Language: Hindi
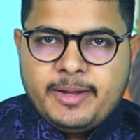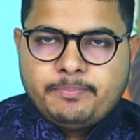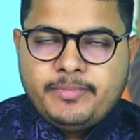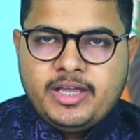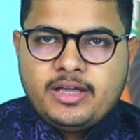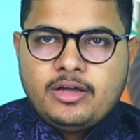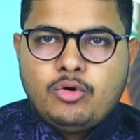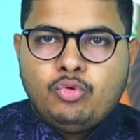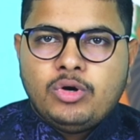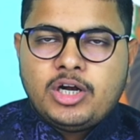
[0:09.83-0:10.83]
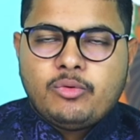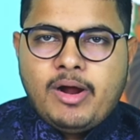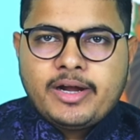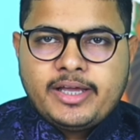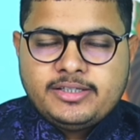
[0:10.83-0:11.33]
ऐप में वर्ल्ड
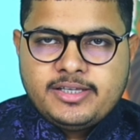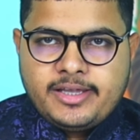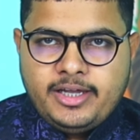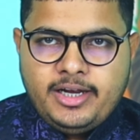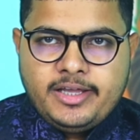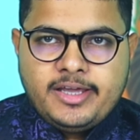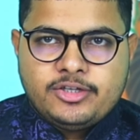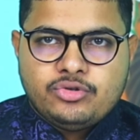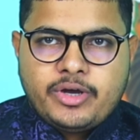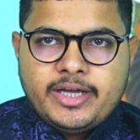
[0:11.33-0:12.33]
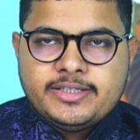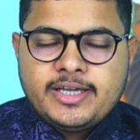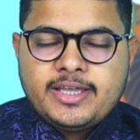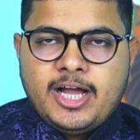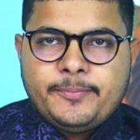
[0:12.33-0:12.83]
वार कैसे खेलेंगे जो गैज
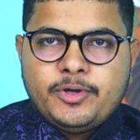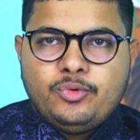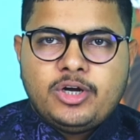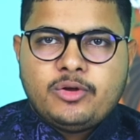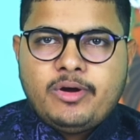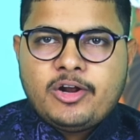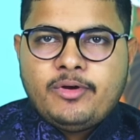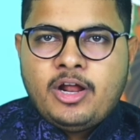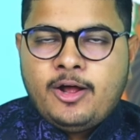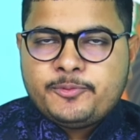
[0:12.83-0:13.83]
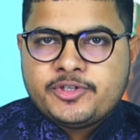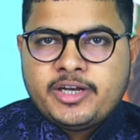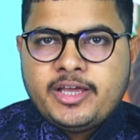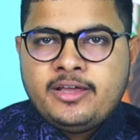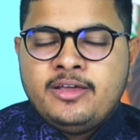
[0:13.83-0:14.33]
एक यहाँ पे वर्ल्ड वार वाला
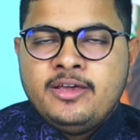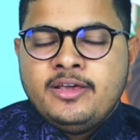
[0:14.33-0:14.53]
ऑप्शन है